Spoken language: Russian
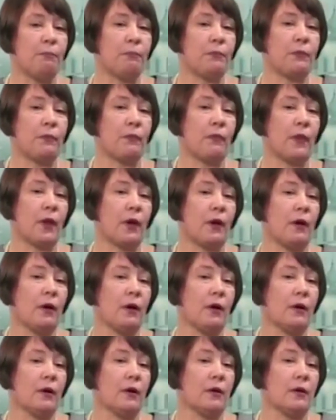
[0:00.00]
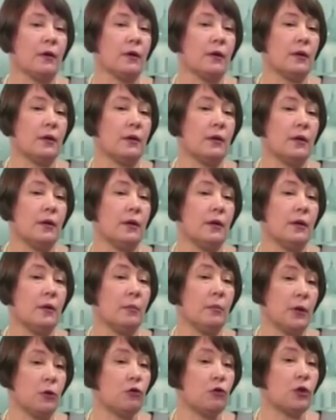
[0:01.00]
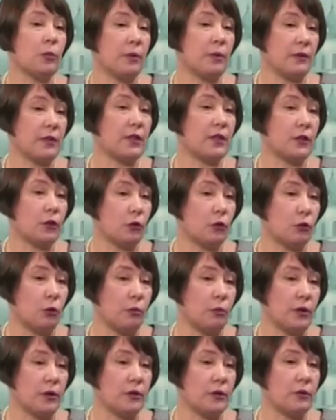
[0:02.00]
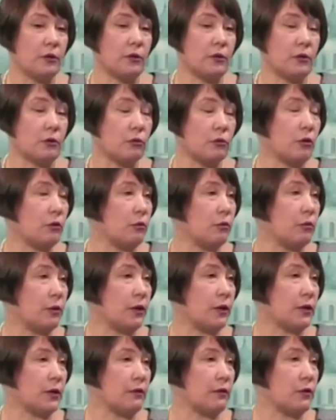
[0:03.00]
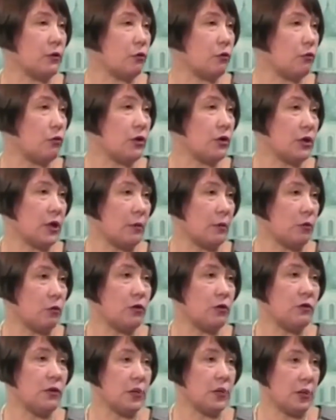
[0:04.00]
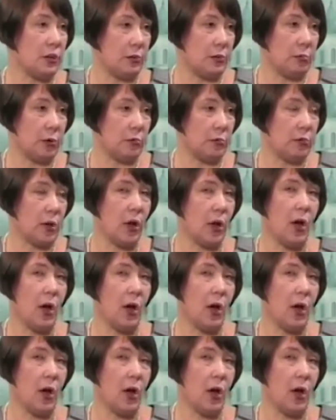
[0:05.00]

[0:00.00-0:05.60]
А, и матушка привезла этот образ, и скоро он прославился чудесами удивительными.